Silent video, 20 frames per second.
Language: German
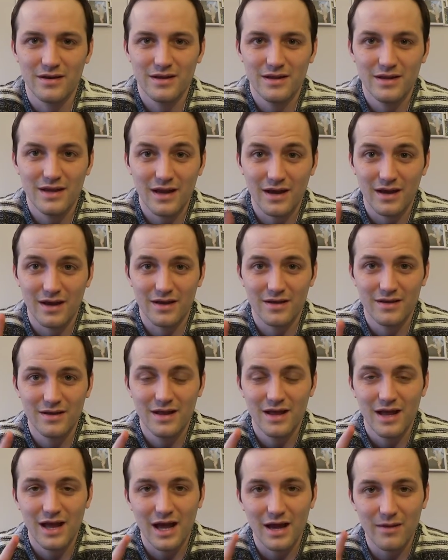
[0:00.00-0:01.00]
Ja,
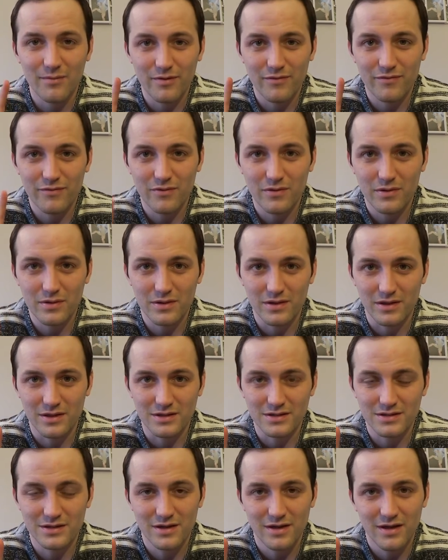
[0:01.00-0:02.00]
aber
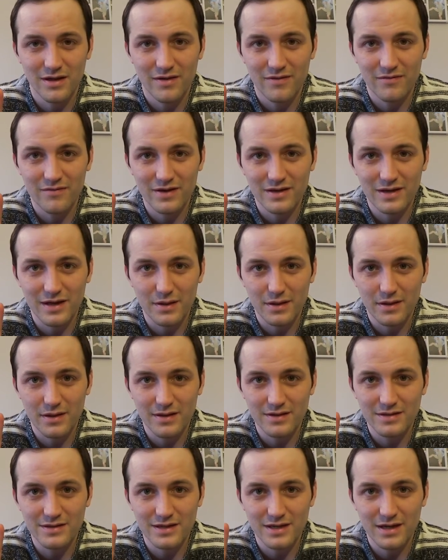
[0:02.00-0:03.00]
Vorsicht, wer das
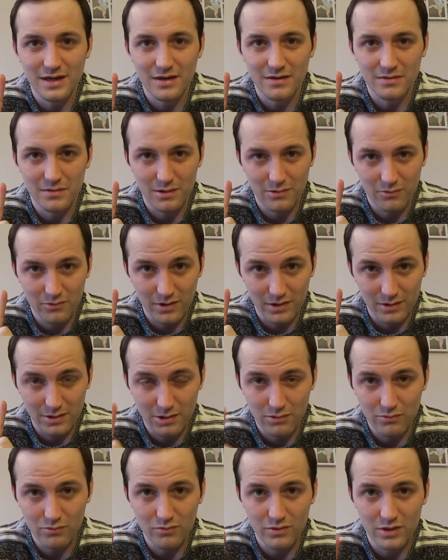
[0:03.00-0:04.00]
hinterher sogar
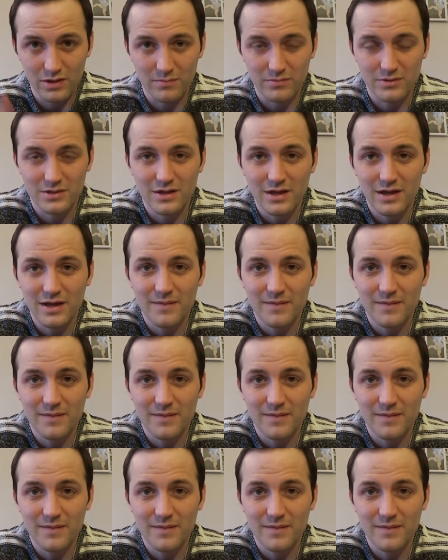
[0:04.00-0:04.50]
zugibt,